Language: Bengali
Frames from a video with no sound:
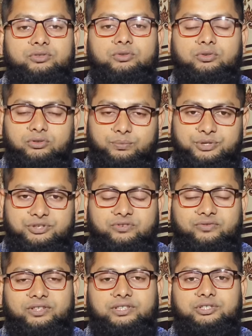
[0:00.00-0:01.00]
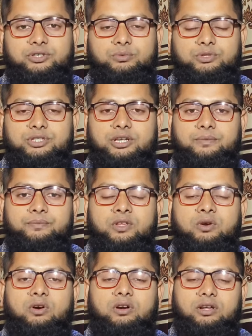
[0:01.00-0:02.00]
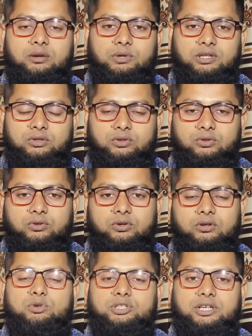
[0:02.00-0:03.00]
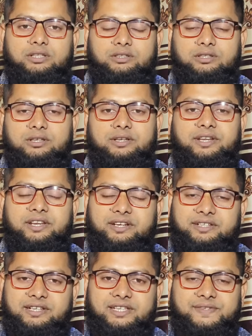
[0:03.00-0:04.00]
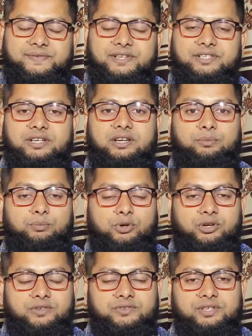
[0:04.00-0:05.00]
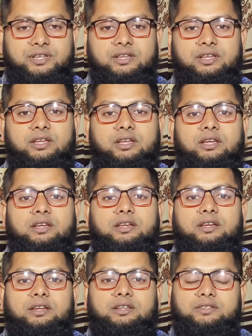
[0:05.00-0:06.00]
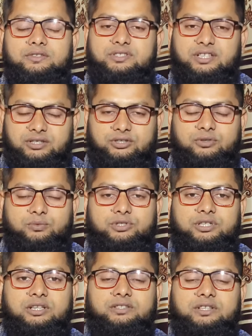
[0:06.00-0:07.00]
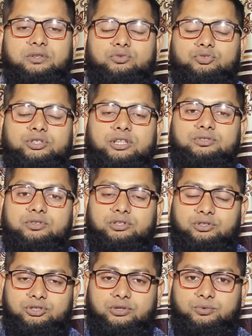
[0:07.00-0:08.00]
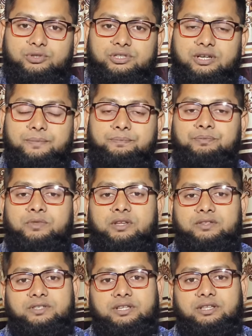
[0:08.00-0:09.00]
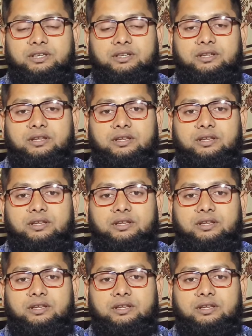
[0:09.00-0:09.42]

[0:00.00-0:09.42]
দ্রুত বীর্যপাতের সমস্যা অকাল বার্ধক্য অবসাদ এরিকটাল ডিসফাংশন ইম্পর্টেন্সি যাদের সমস্যা যাদের উস্তানজনিত সমস্যা যাদের